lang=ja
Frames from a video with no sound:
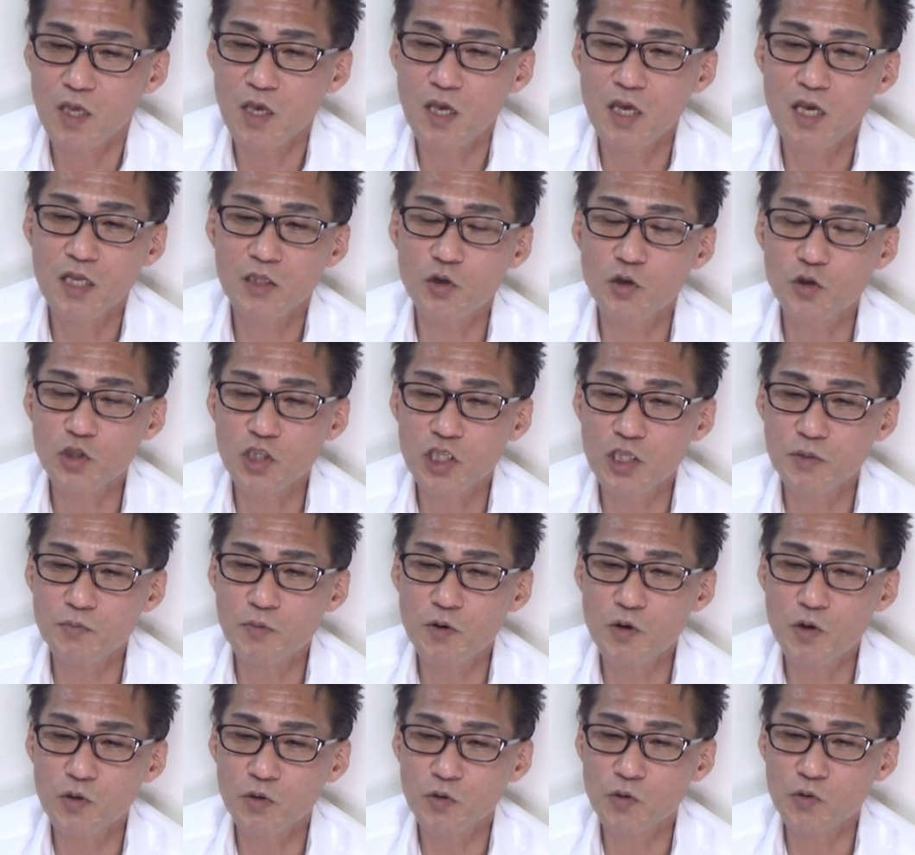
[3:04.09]
えー、どっち
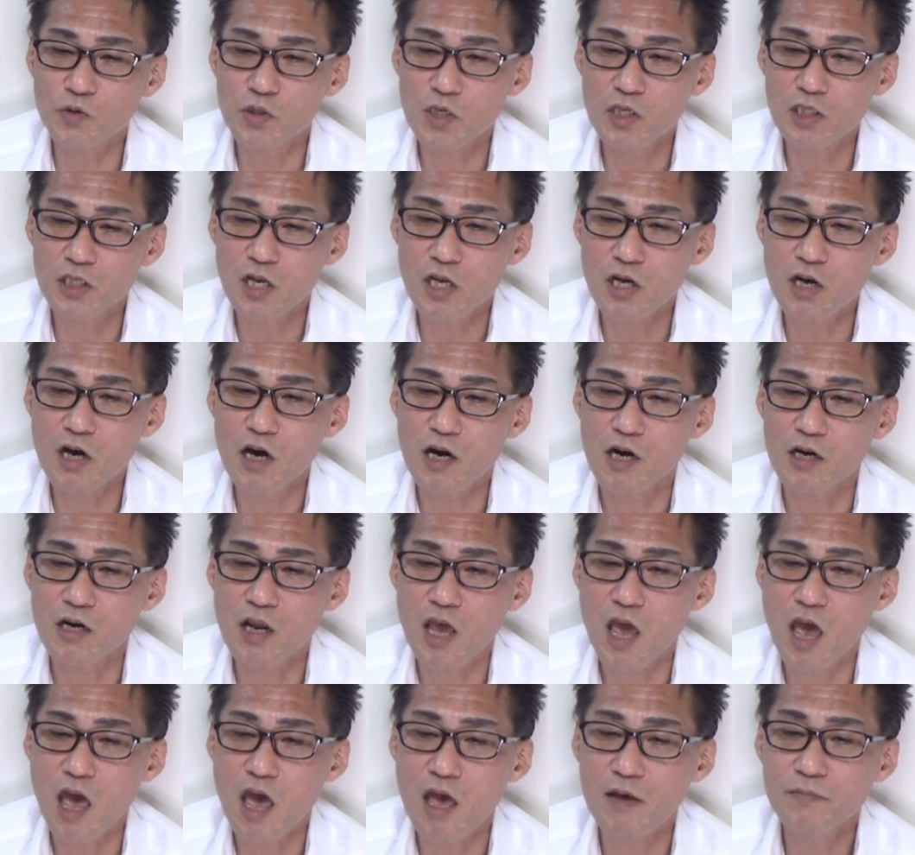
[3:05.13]
も当選してくから
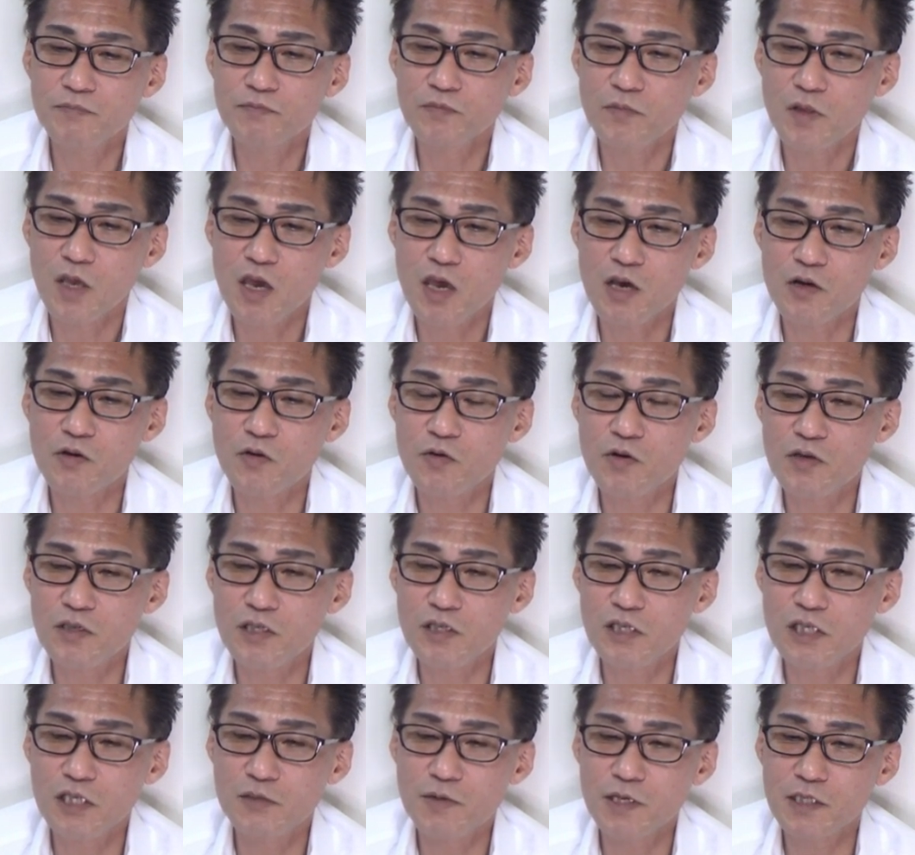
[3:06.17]
ね、えー、この
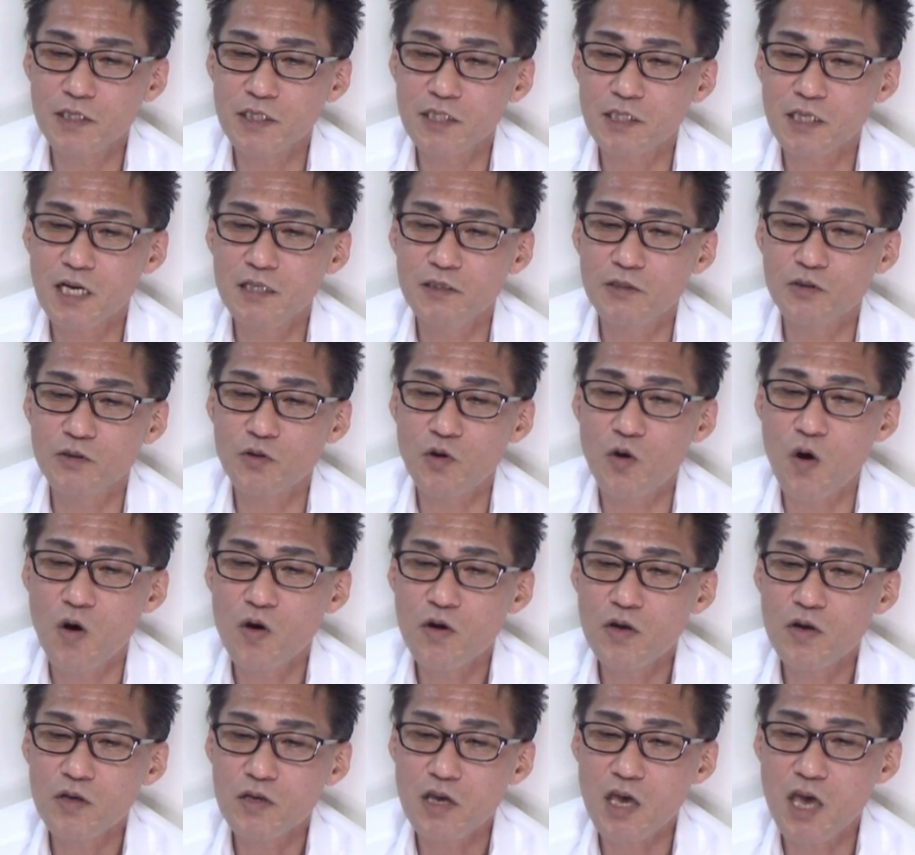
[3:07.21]
車使う
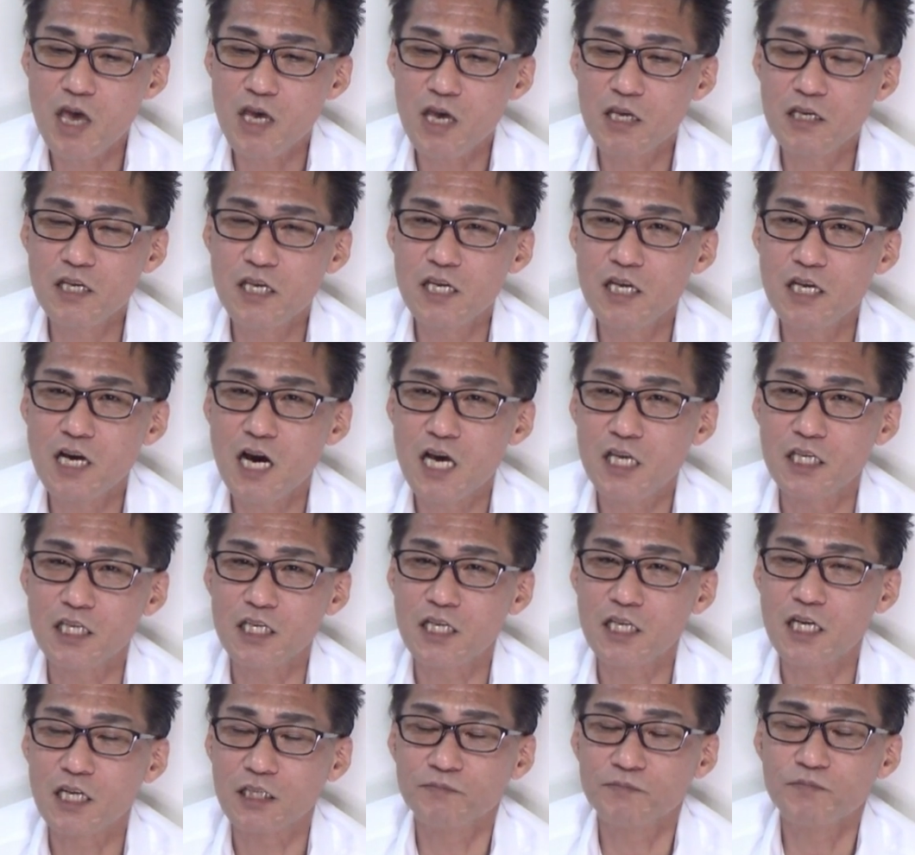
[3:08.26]
と縁起がいい
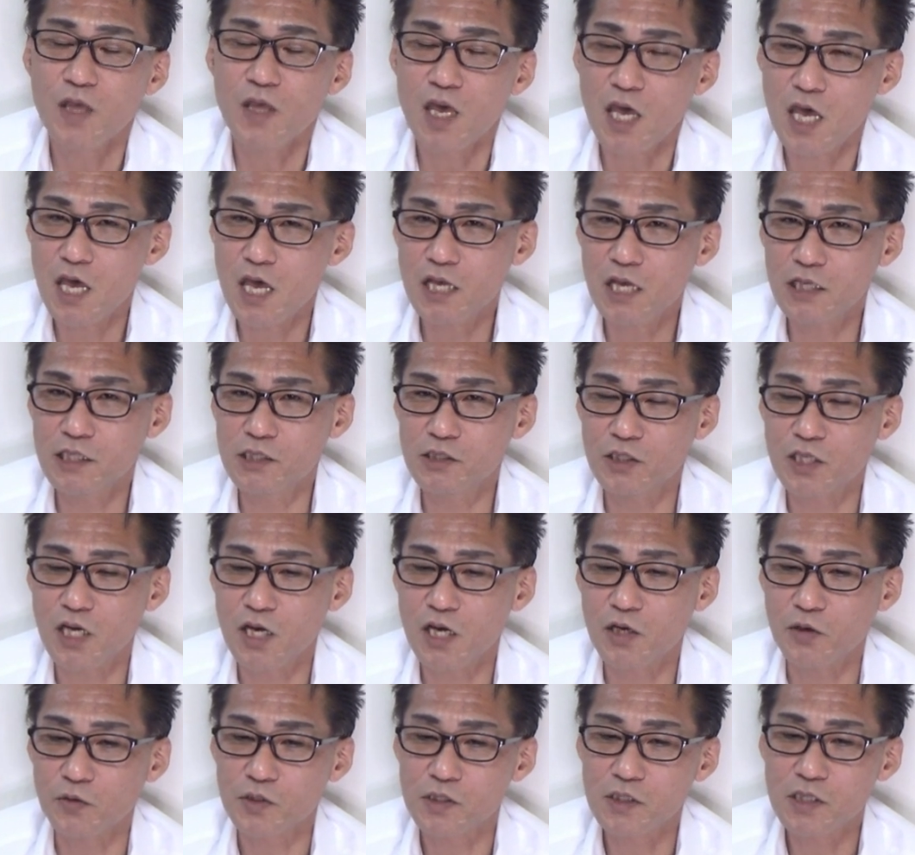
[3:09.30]
から、エース
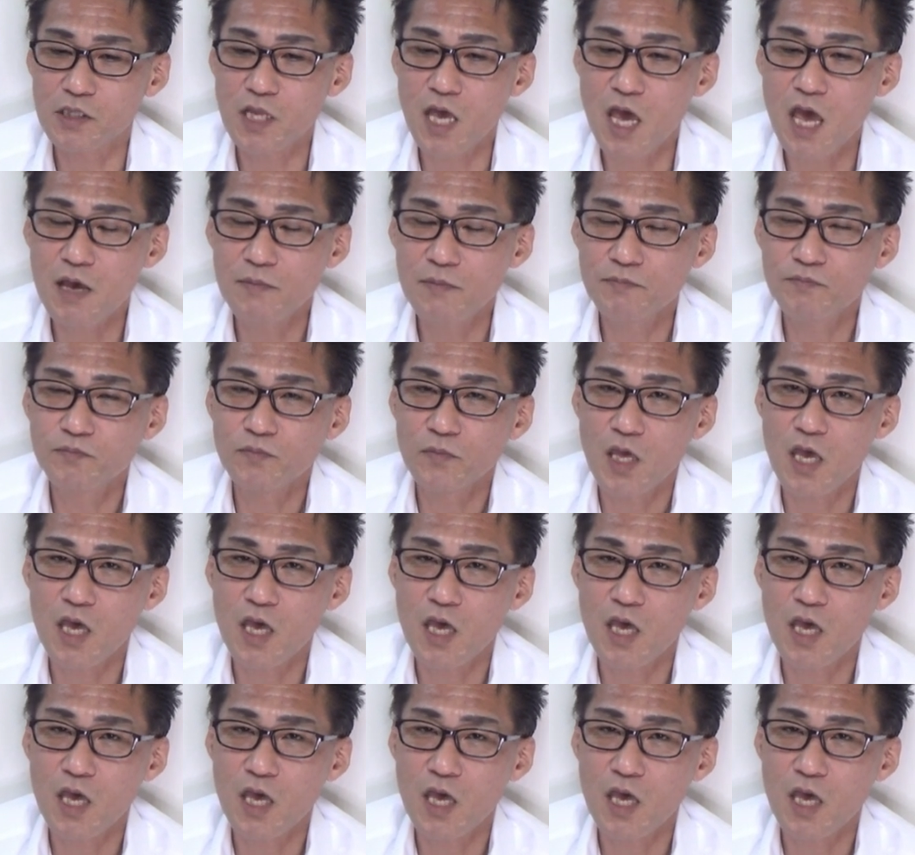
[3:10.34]
車両ですね。